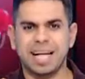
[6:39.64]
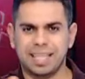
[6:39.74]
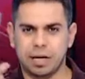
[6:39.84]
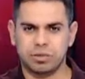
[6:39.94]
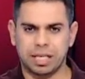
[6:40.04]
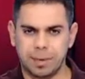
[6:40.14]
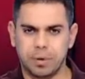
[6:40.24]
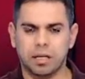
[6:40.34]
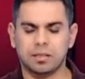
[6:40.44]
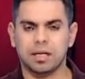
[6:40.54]
حتى لو ارتكب
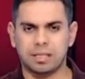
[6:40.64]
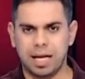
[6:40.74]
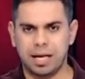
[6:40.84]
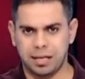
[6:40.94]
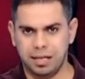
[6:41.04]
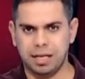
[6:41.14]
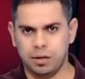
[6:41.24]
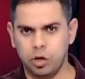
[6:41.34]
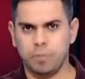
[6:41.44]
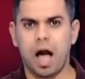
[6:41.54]
خطا ده
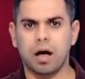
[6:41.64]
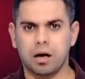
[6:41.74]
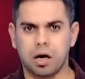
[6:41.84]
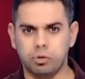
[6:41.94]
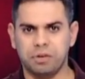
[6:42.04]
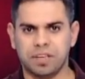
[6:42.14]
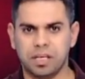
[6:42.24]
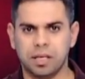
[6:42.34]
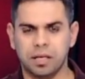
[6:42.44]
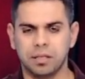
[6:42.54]
ليهم حق قانوني في
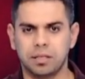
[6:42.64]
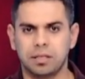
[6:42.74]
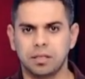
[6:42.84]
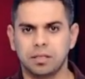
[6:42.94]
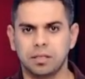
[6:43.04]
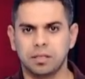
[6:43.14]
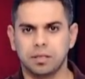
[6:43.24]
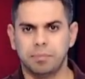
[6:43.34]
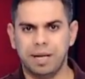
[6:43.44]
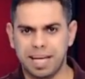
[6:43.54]
كده آه,
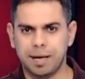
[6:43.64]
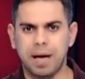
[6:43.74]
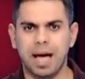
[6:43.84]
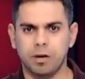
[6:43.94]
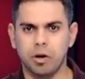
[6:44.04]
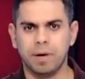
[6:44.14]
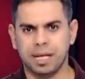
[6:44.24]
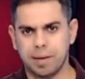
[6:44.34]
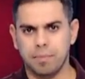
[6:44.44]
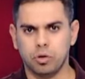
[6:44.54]
آه. بالاجماع ان هم آه.
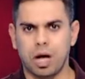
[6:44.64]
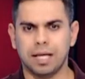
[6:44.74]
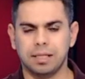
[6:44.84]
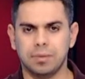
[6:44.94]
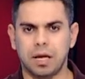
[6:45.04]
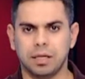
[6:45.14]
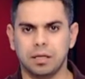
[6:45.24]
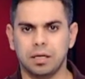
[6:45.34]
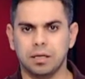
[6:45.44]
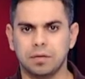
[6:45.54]
يجمدوا حد من
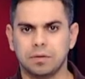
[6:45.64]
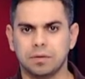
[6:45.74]
الاعضاء